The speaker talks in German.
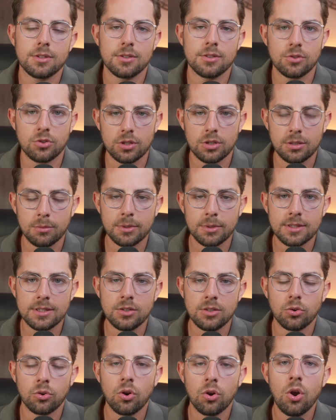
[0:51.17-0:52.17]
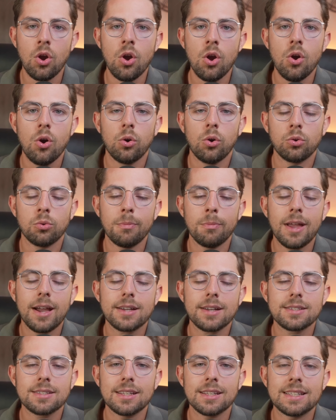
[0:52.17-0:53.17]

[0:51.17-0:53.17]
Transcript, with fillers: solche Beziehungen. Und du merkst, ich